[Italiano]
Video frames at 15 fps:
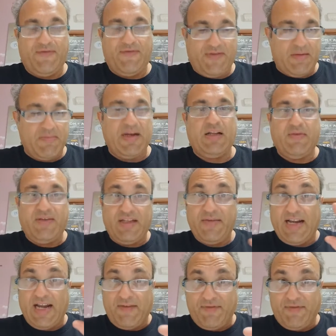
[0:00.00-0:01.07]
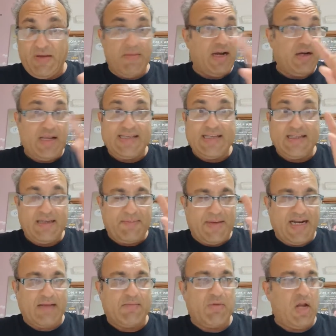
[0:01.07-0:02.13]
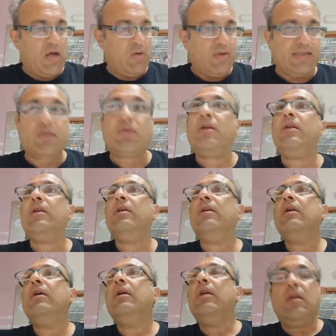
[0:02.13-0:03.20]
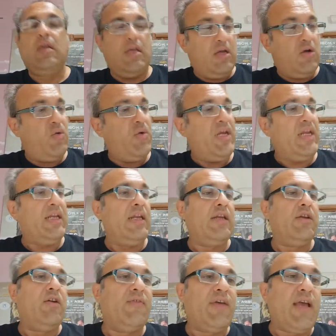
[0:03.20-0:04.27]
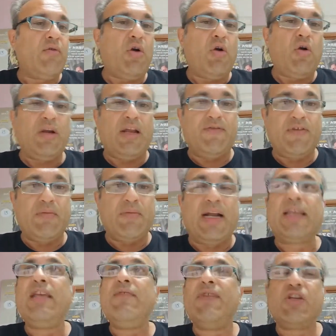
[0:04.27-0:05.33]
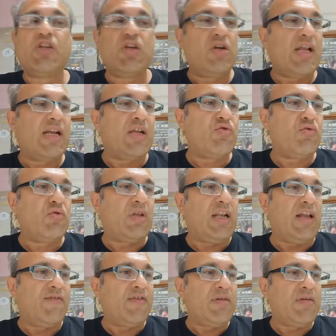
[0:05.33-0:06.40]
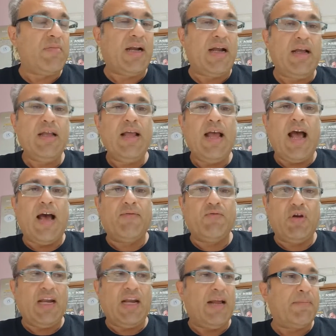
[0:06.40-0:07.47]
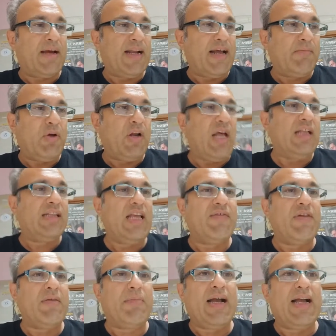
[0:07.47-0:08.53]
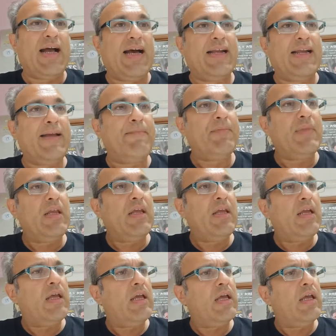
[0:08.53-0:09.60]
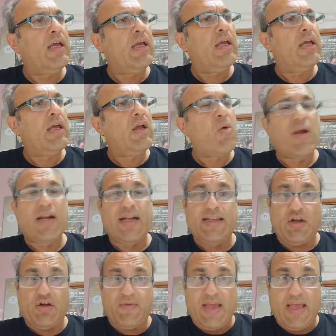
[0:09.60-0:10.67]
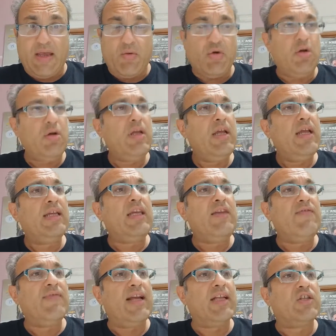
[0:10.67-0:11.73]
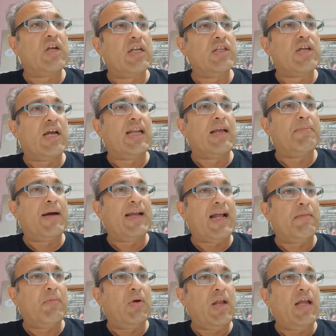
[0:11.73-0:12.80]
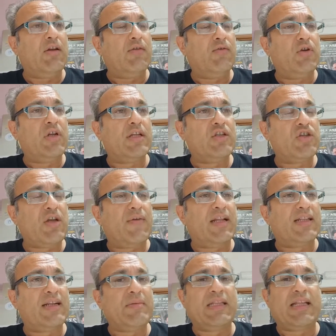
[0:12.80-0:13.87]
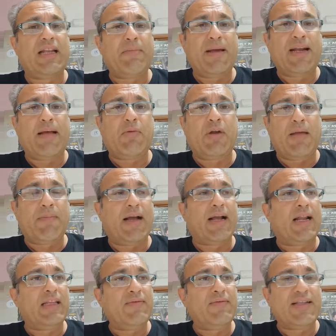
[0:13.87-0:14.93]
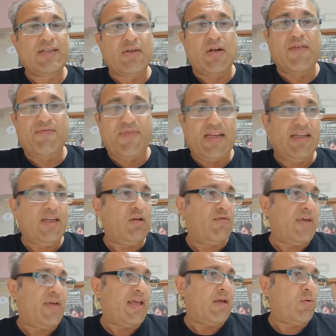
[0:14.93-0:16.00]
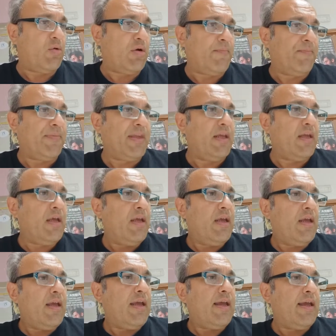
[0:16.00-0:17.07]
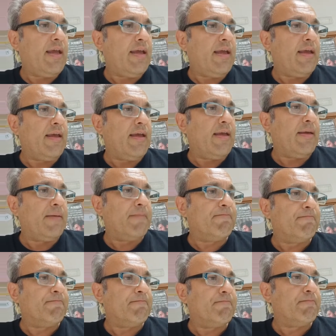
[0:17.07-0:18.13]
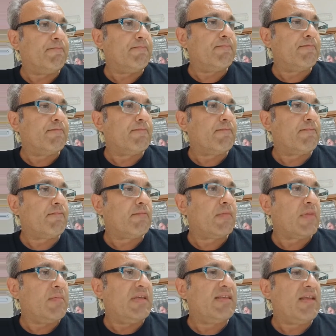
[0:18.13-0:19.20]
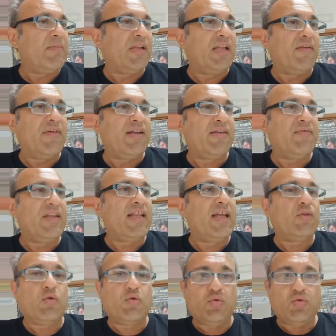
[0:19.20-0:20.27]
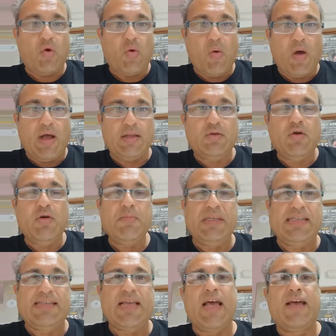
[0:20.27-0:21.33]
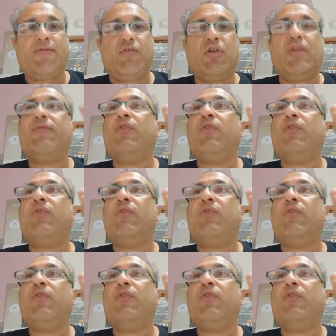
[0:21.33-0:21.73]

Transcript: fibra dovete avere la fibra è senza parabola questo eh quindi 9 euro con la fibra chi invece non è raggiunto dalla fibra ah, vuole la parabola deve pagare eh, 49 euro chi invece ha già la parabola e lo vuole ricevere tramite la parabola paga l'attivazione 29 euro ehm, mi sembra di avervi detto tutto quanto mi servono i